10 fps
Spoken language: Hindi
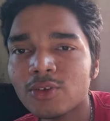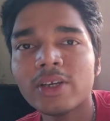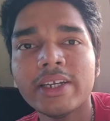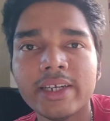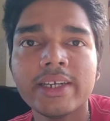
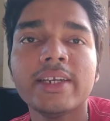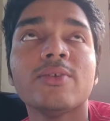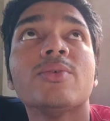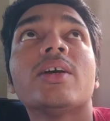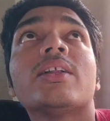थोड़ा एंटरटेन
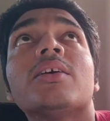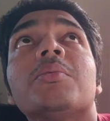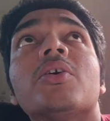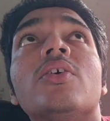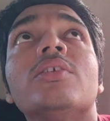हो रहा था
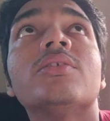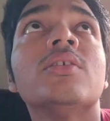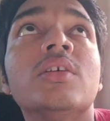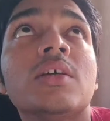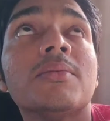बिकॉज़
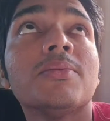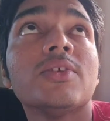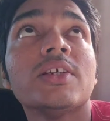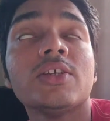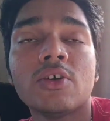
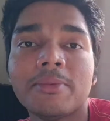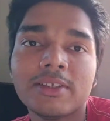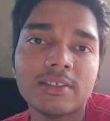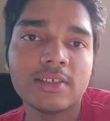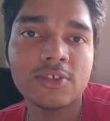मुझे नौ
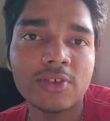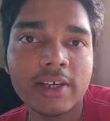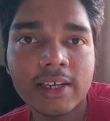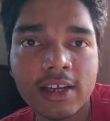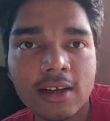बजे से जो
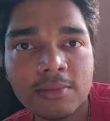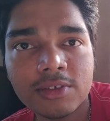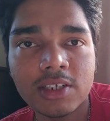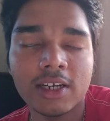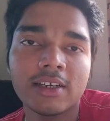है काम
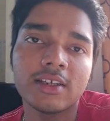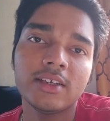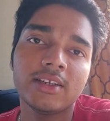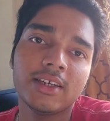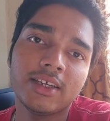स्टार्ट
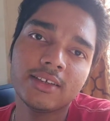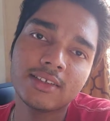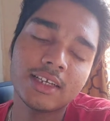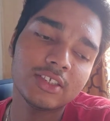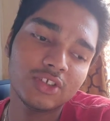करना है या
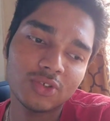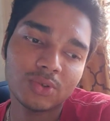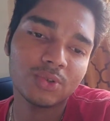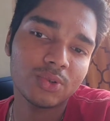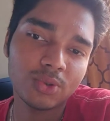साथ जो
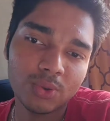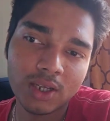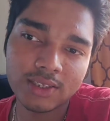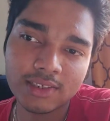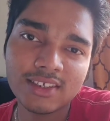जो
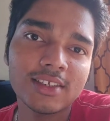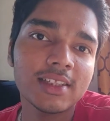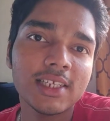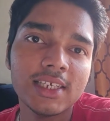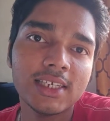थोड़ा सा
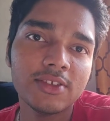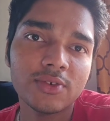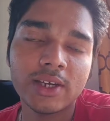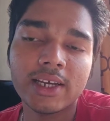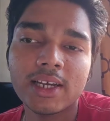जल्दी
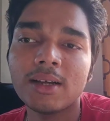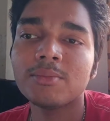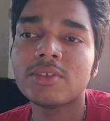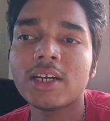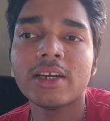जो है
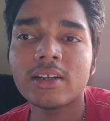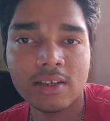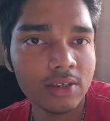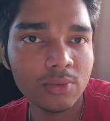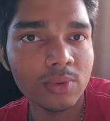काम स्टार्ट
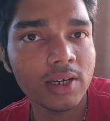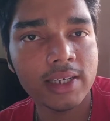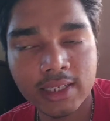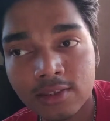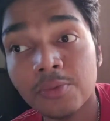कर लूँगा
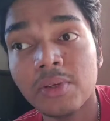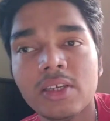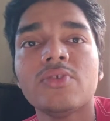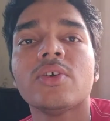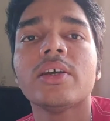इस
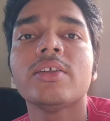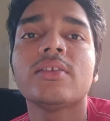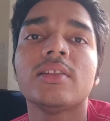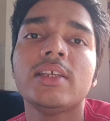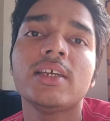वीक जो है
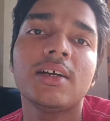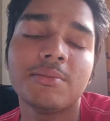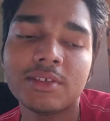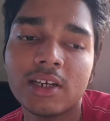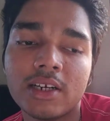जल्दी
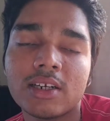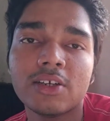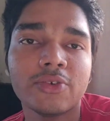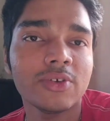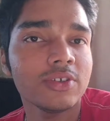काम स्टार्ट
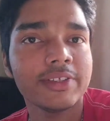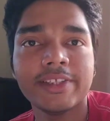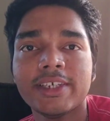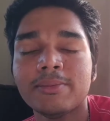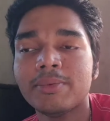करूँगा और
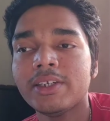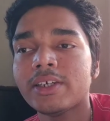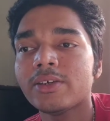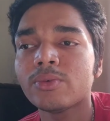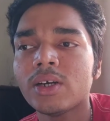जल्दी कंप्लीट
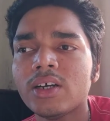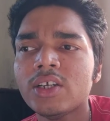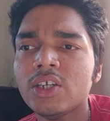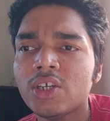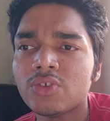करूँगा
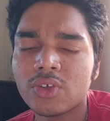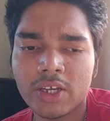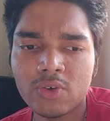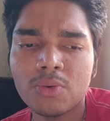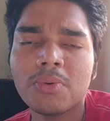सो
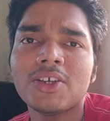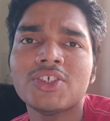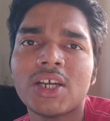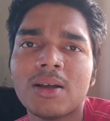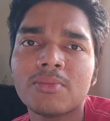आई होप आज
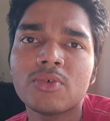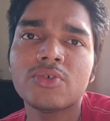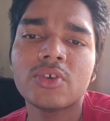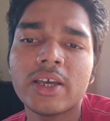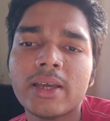शाम को
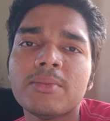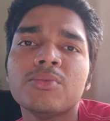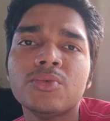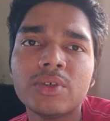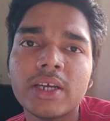जो है
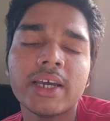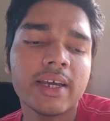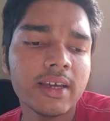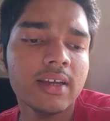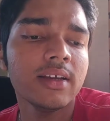मूड
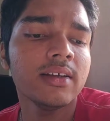है